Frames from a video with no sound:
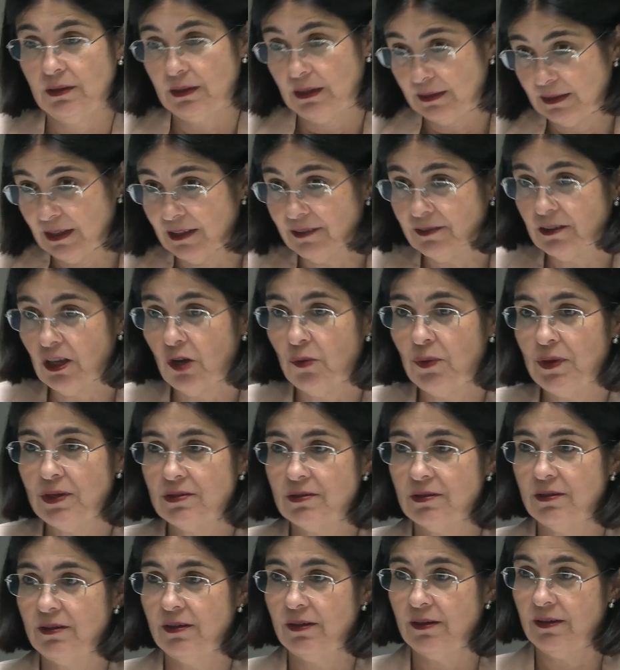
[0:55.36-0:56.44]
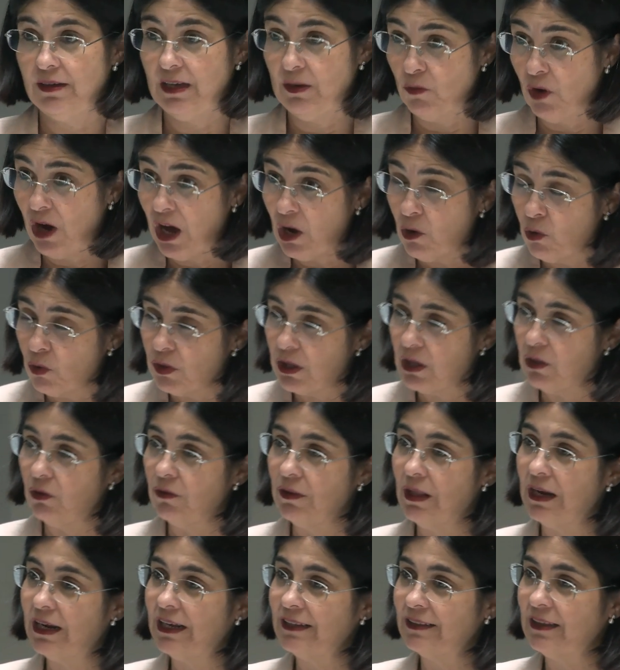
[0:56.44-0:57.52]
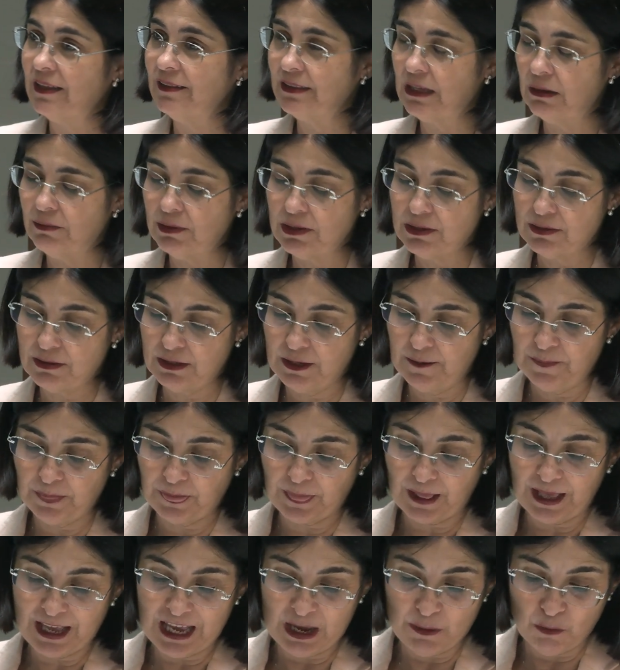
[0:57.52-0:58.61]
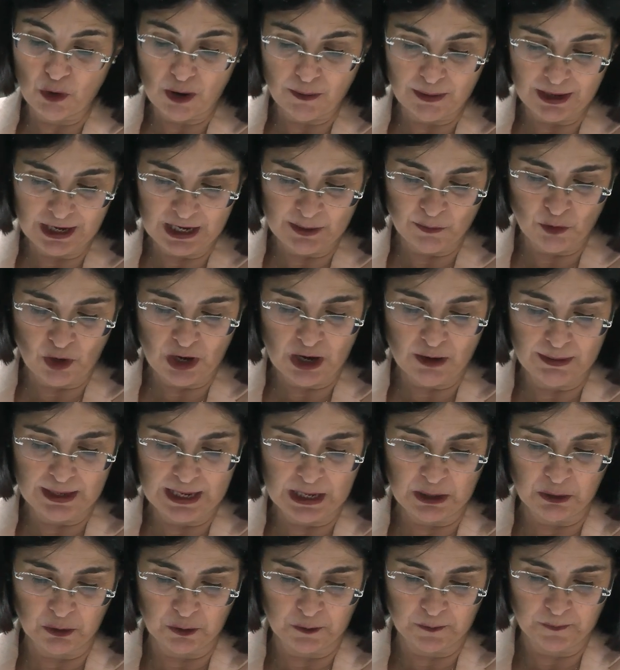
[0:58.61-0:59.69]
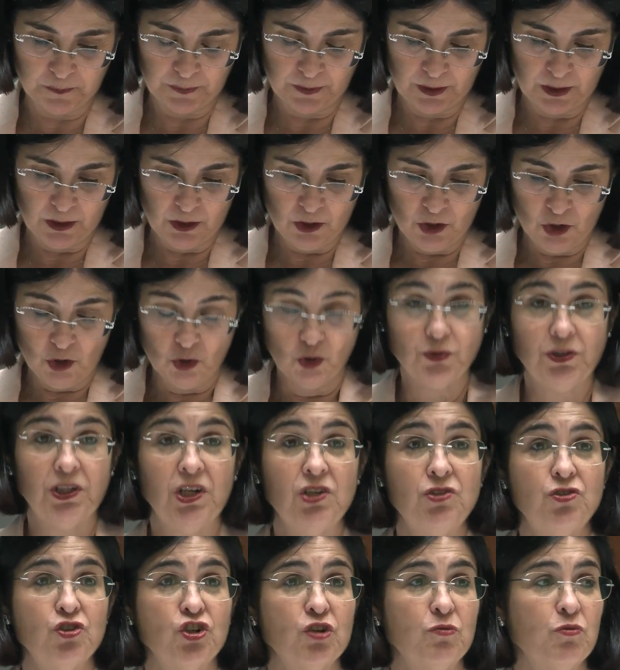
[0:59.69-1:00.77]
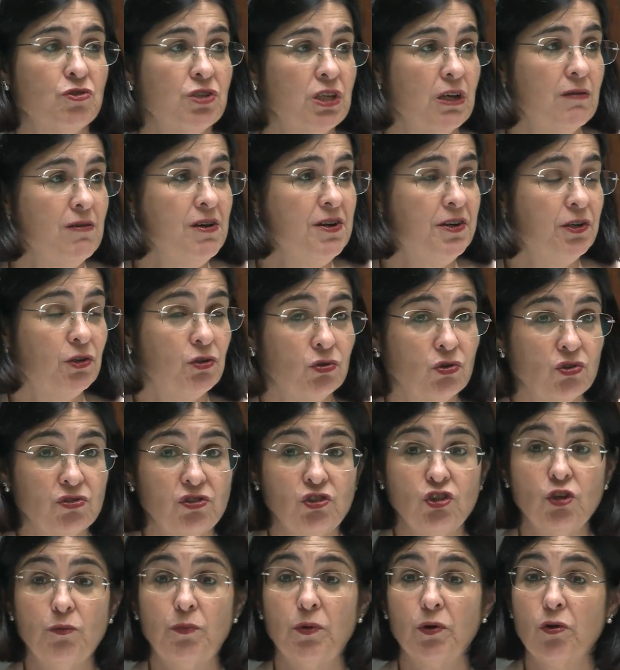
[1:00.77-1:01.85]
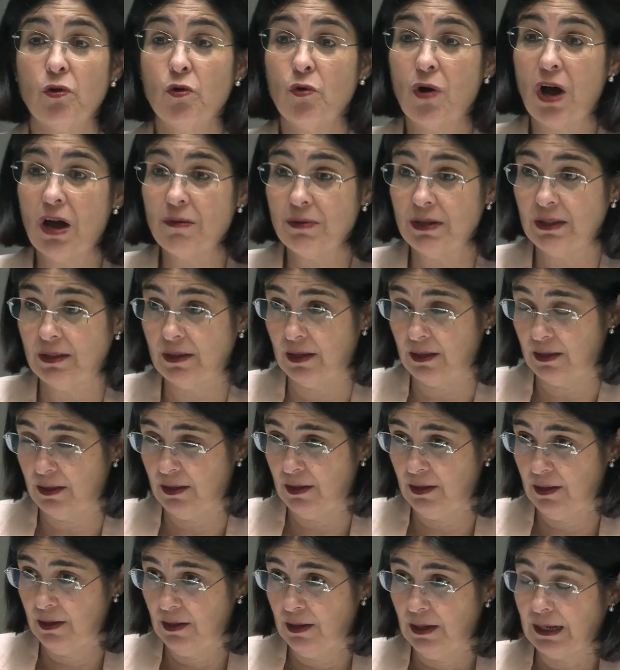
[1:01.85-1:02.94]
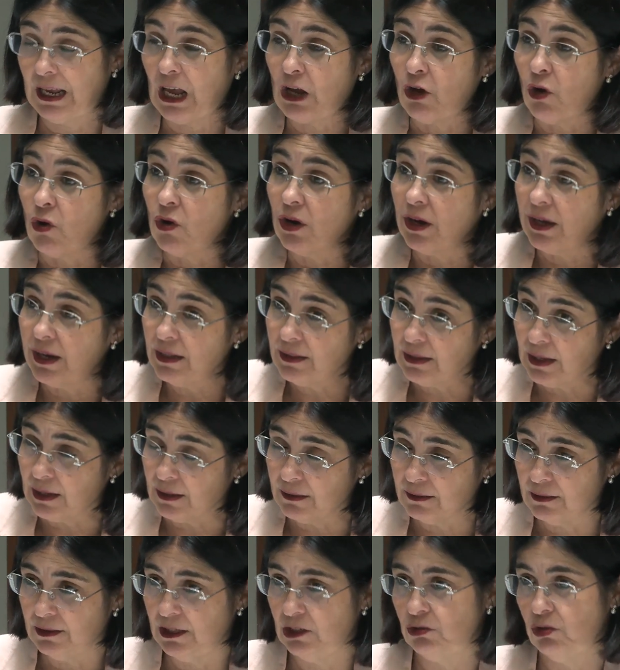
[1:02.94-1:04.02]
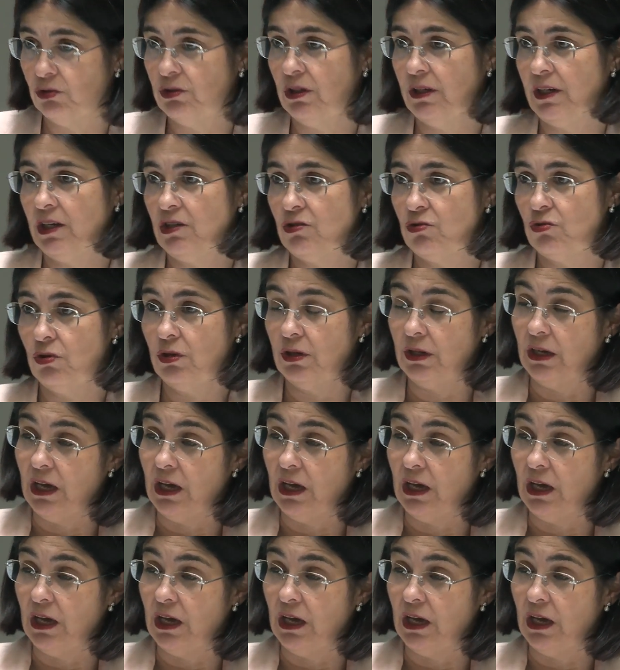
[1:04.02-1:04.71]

que tantas veces hemos aludido y del que tantas veces hemos, hablado. Un derecho, como saben, reconocido por ONU Hábitat, que concreta esos derechos